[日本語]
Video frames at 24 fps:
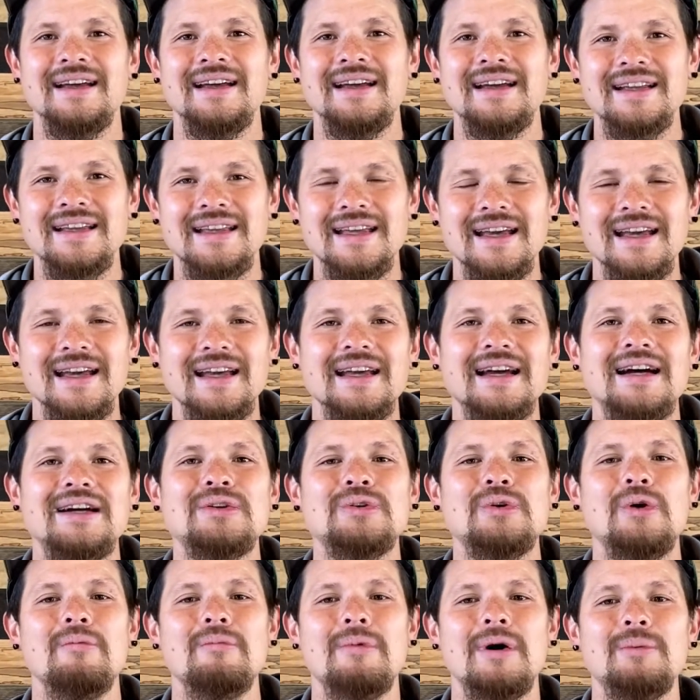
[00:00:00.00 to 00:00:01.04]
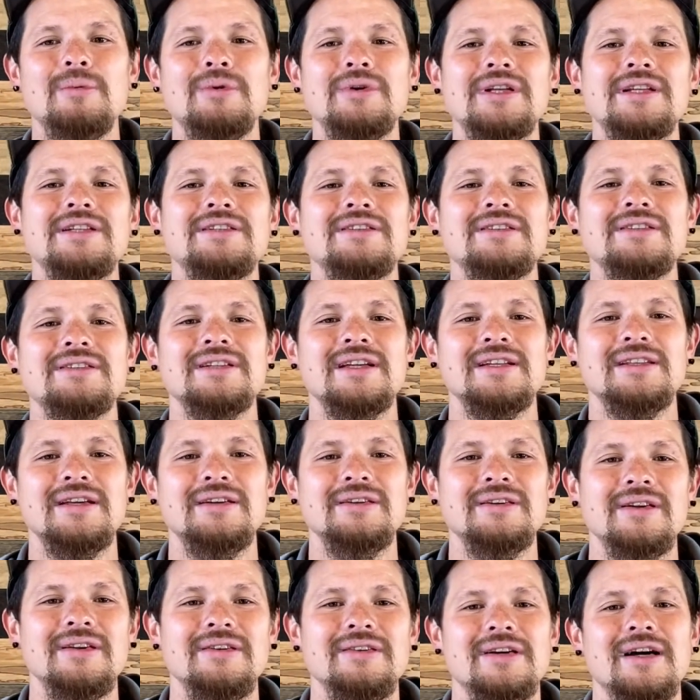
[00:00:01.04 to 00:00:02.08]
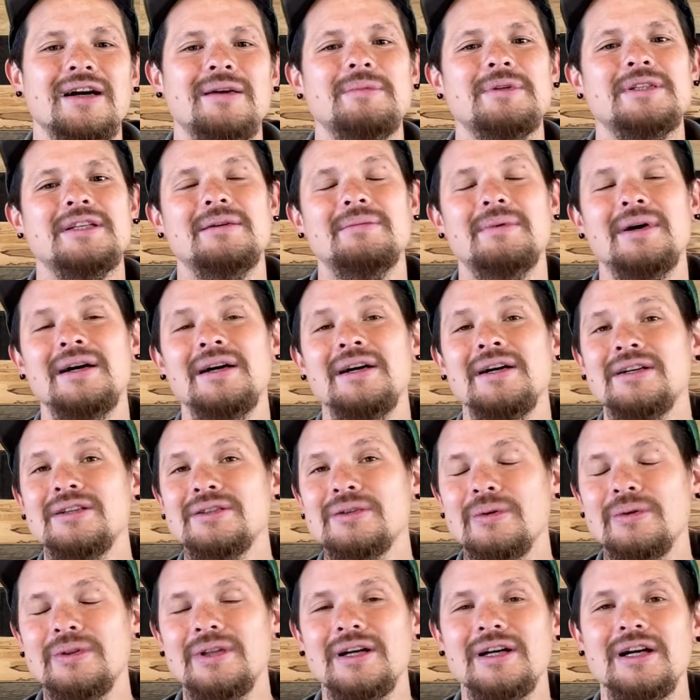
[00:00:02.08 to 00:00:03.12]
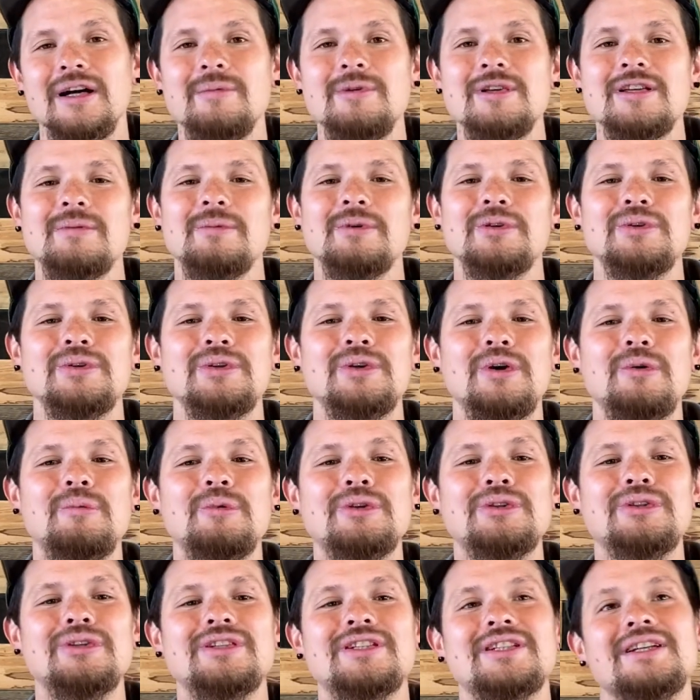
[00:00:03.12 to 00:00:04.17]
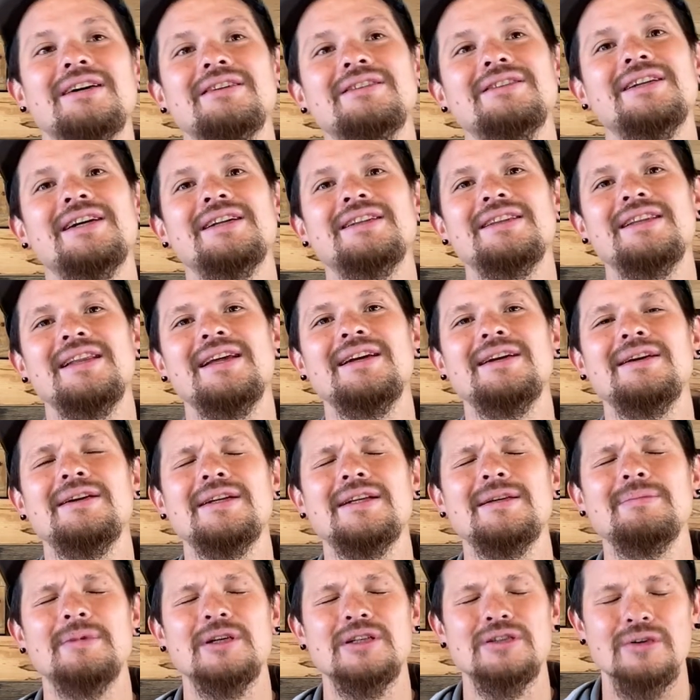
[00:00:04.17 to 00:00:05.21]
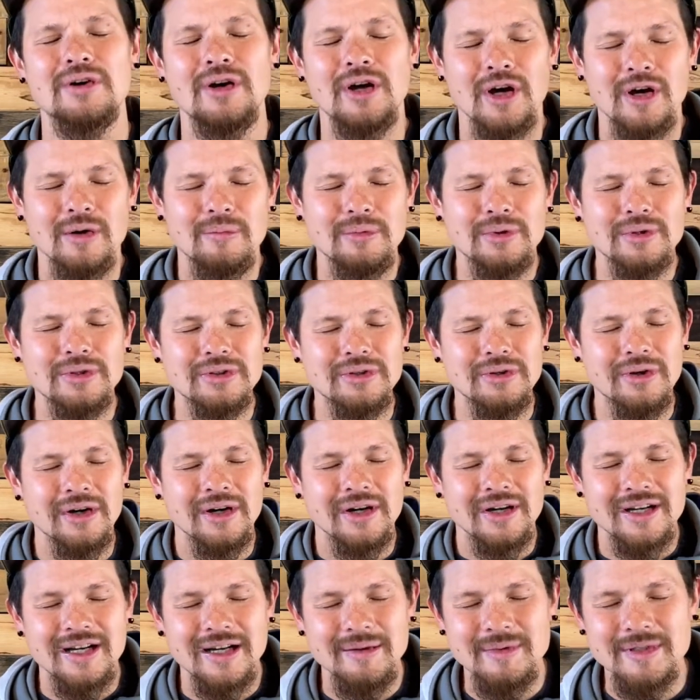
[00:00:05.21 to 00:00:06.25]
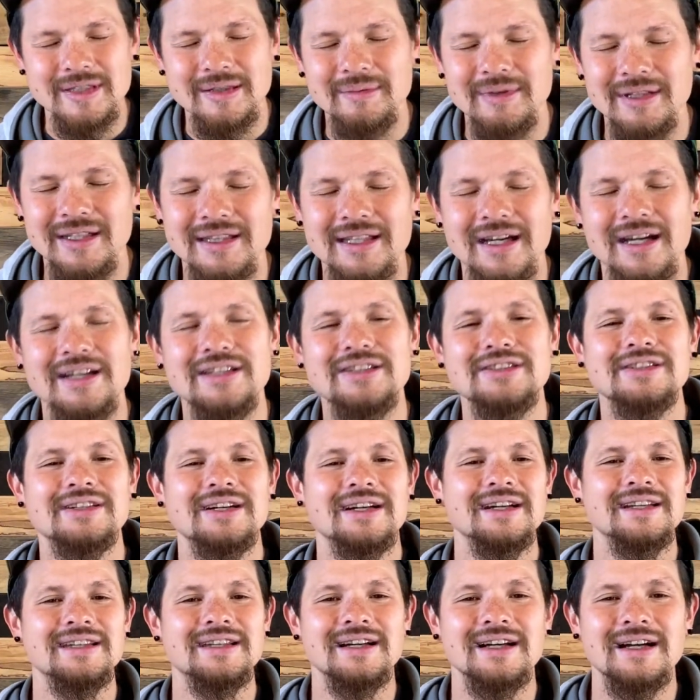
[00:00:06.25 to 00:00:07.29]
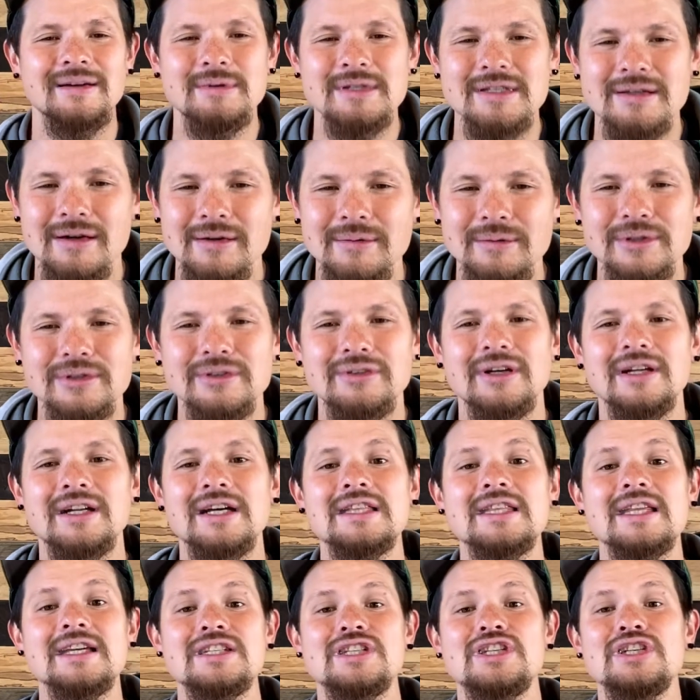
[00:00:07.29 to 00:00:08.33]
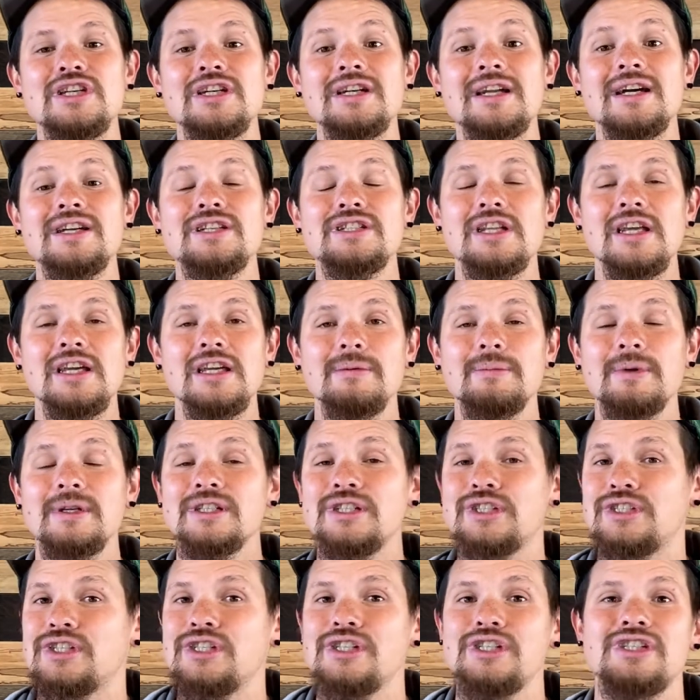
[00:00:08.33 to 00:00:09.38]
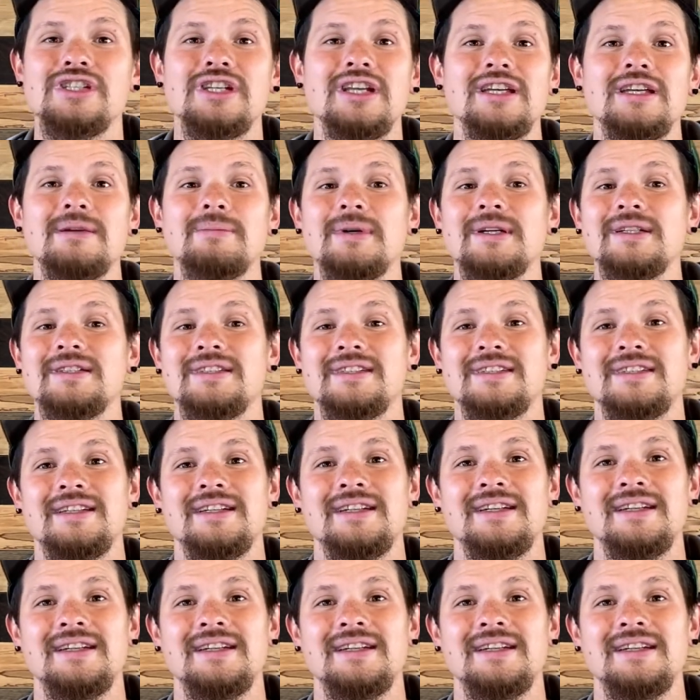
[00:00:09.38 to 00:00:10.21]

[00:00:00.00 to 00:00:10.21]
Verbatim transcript: 契約を守り続けてくれる神様そんな神様と今日もっと近くなっていきましょうもっと神様に体重かけて神様もっとあなた信頼していきます信じていきます